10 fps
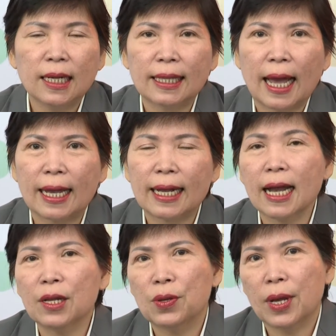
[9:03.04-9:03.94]
tại
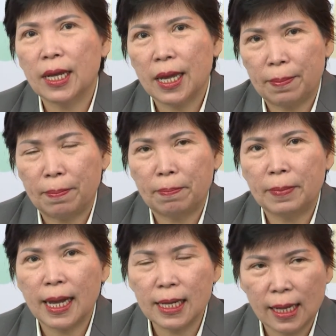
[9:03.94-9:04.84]
các doanh nghiệp,
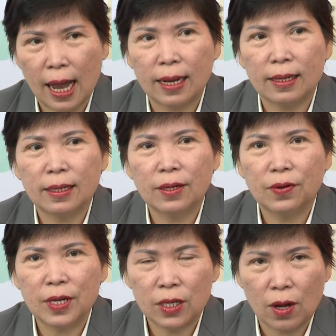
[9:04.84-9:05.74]
khách sạn,
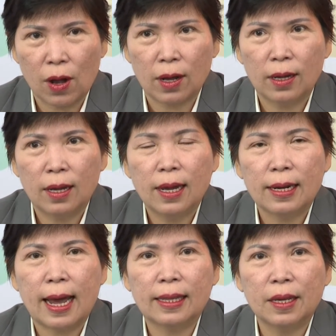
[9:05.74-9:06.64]
resort
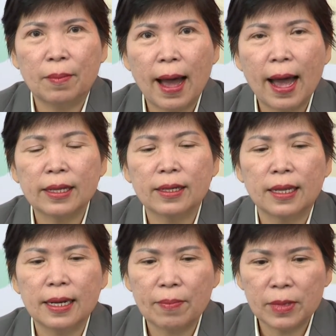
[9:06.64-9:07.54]
đạt từ 3 cho
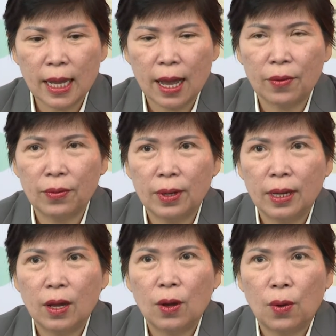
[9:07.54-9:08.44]
tới 5 sao
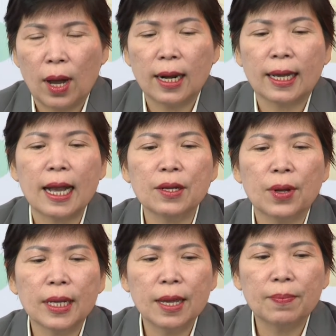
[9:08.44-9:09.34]
hoặc là các
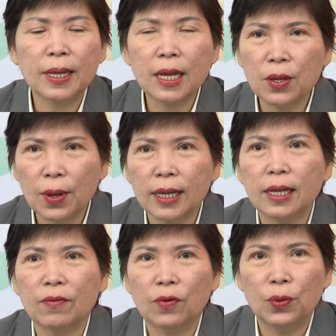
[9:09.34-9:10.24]
doanh nghiệp kinh
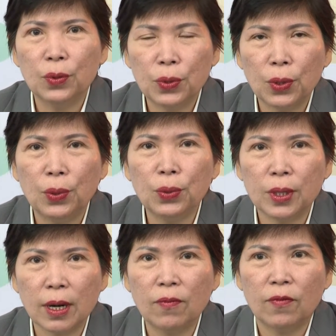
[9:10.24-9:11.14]
doanh dịch vụ lưu trú
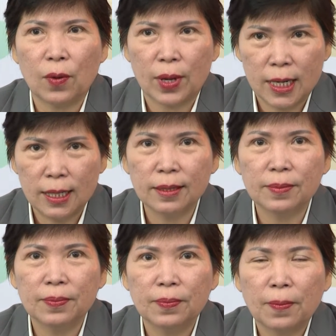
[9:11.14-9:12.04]
trong và ngoài nước.
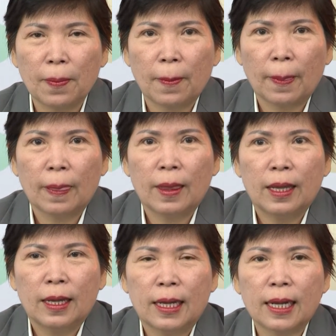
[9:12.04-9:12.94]

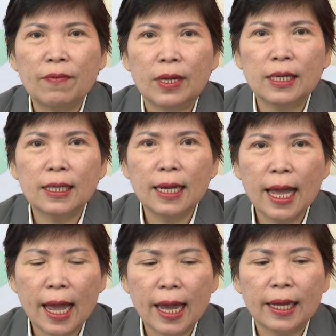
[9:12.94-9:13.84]
Cái vị trí thứ
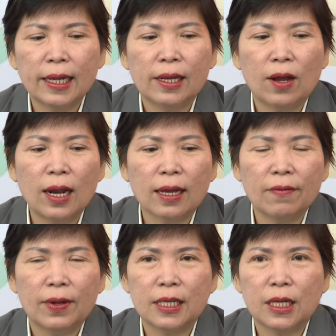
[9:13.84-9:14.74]
hai đó là
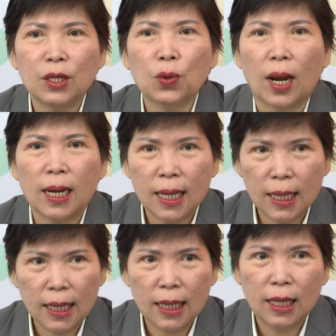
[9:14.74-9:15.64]
cái vị trí quản lý